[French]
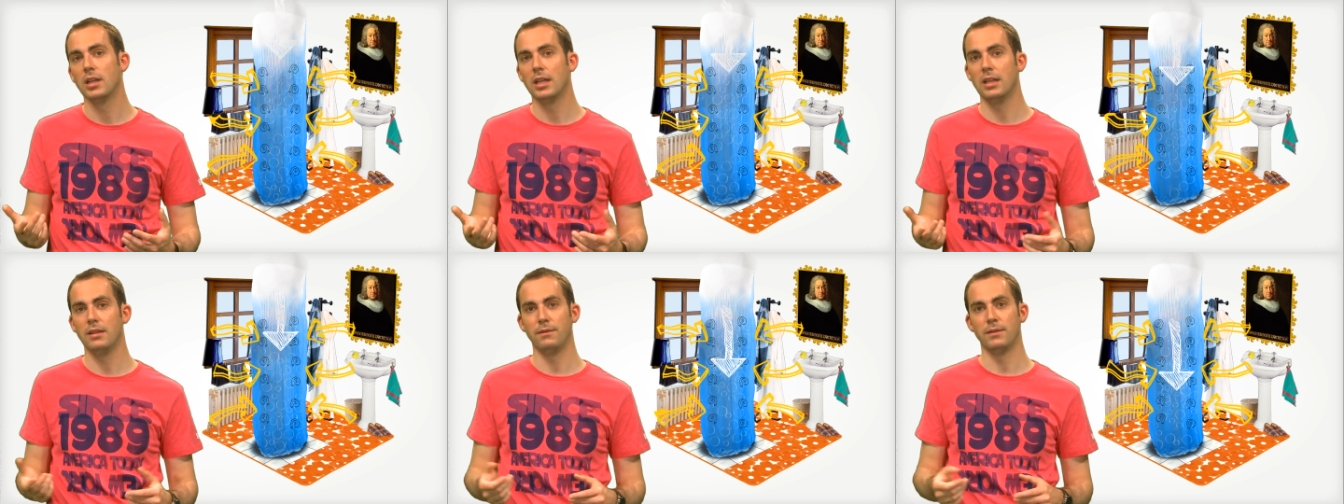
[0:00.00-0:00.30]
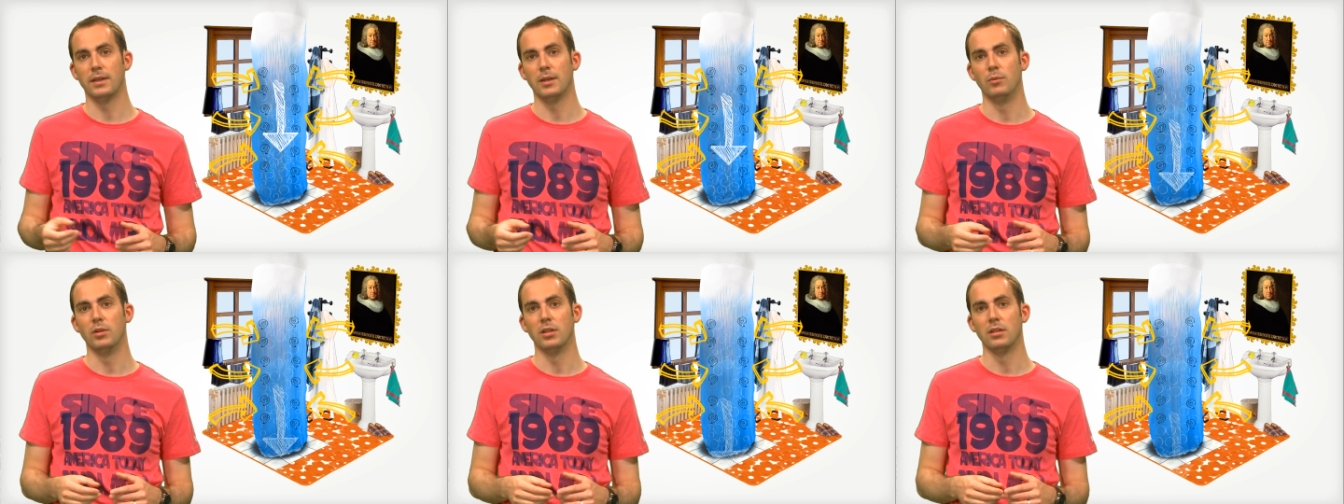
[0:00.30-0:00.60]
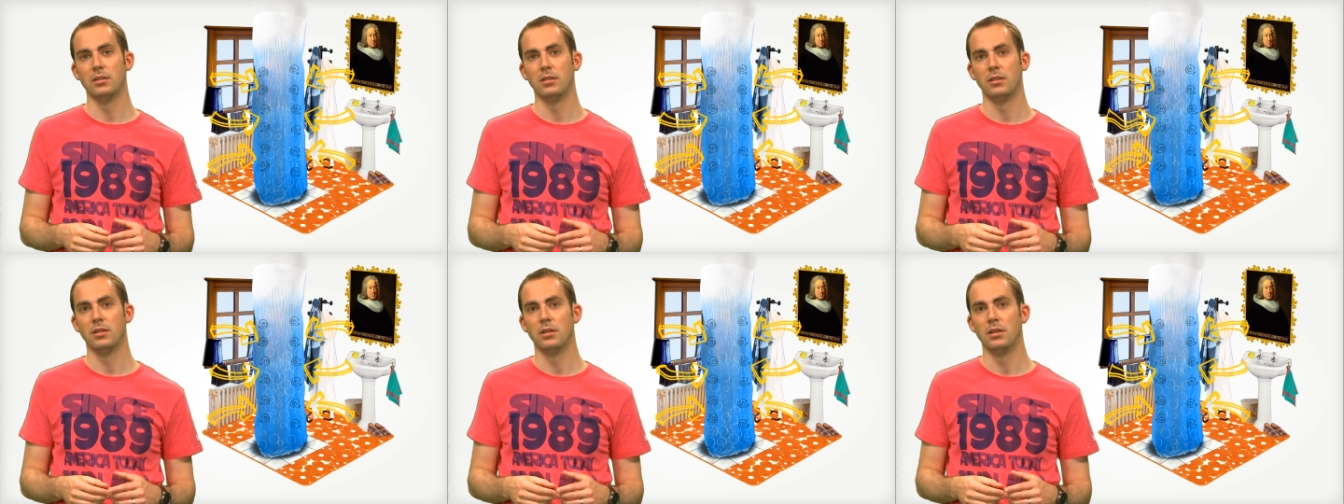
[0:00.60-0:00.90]
est faible
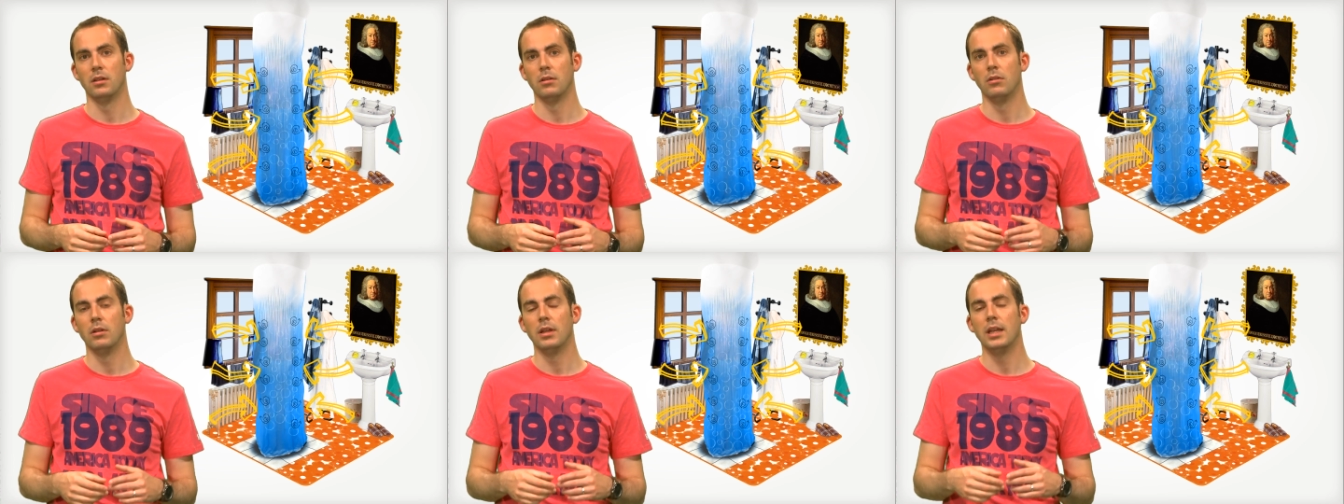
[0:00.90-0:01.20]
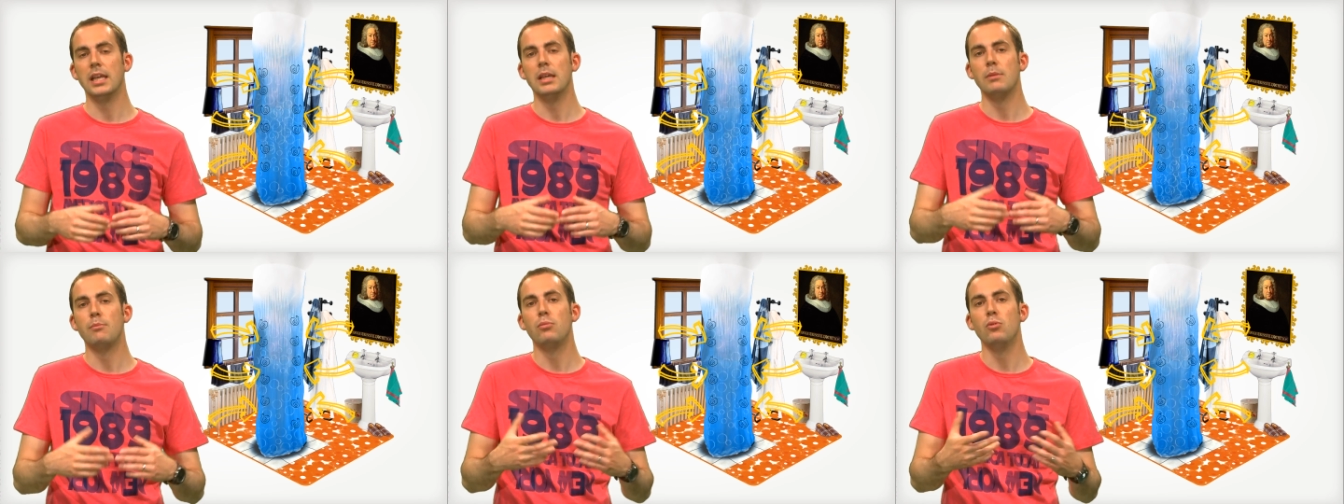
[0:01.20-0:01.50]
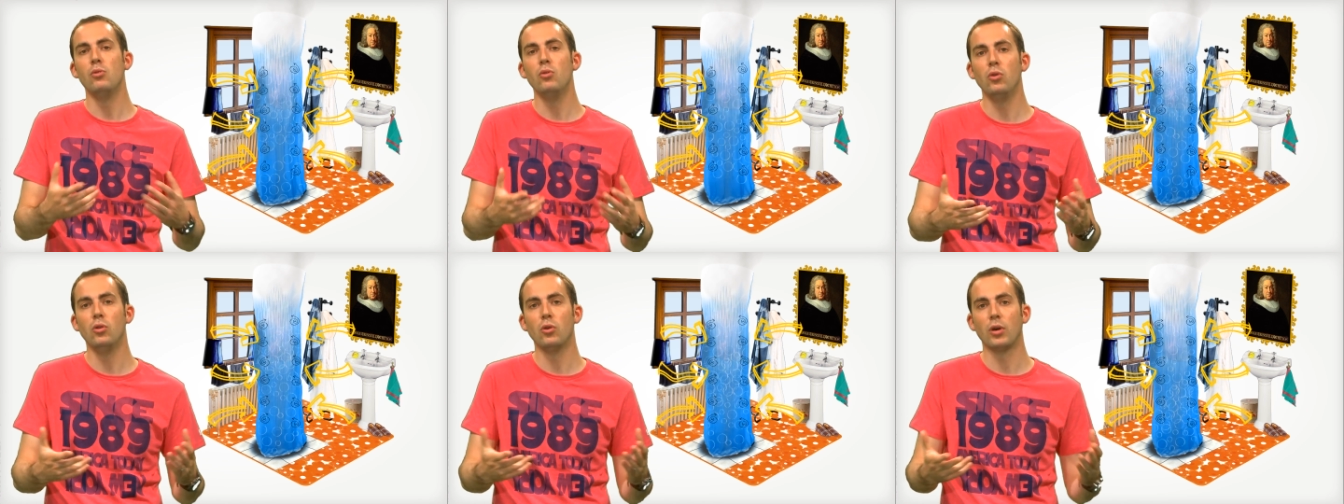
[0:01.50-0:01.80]
et
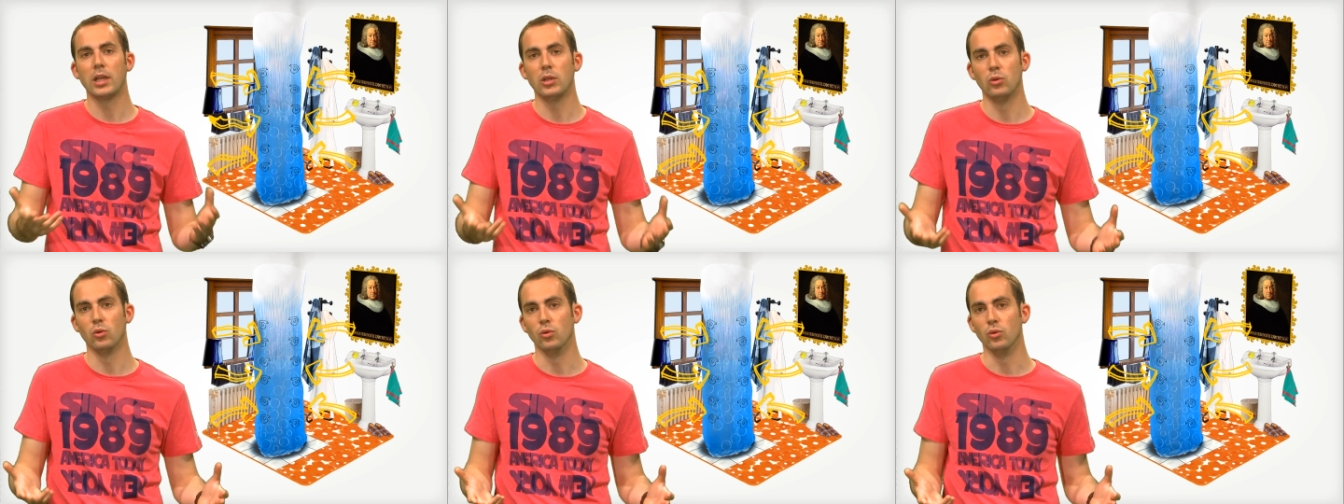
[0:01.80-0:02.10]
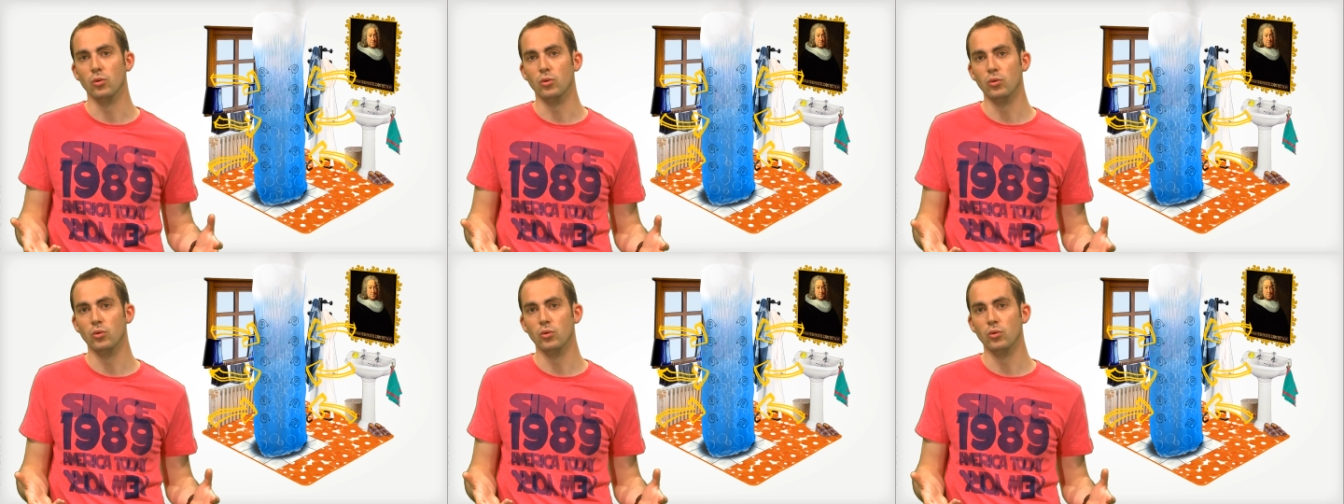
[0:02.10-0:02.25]
plus le rideau de